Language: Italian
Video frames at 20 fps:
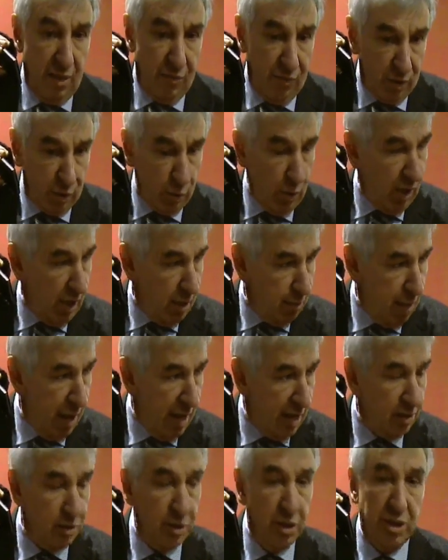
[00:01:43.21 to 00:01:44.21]
effettuare il
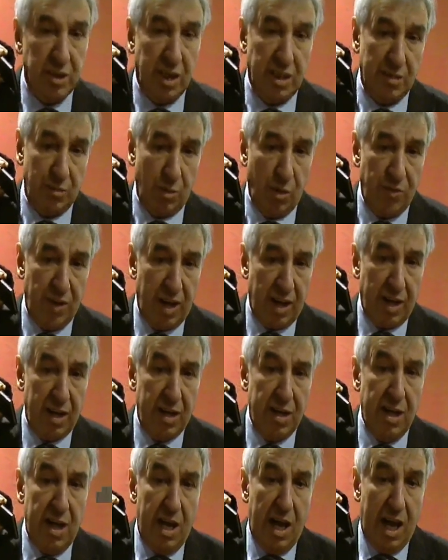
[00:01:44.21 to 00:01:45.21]
bando, che devono
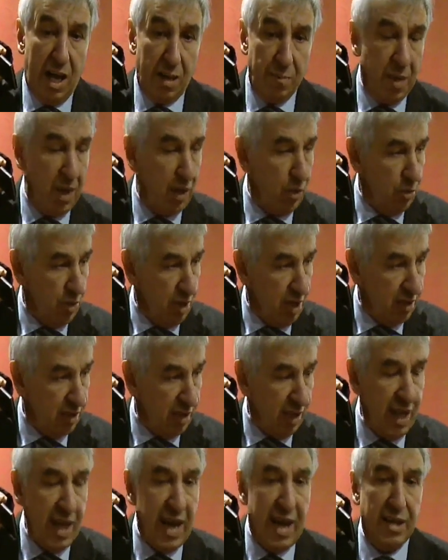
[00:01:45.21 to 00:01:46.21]
fare almeno ogni
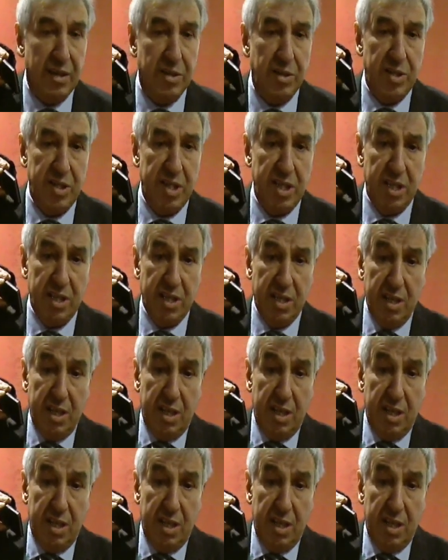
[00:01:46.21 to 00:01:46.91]
tre anni,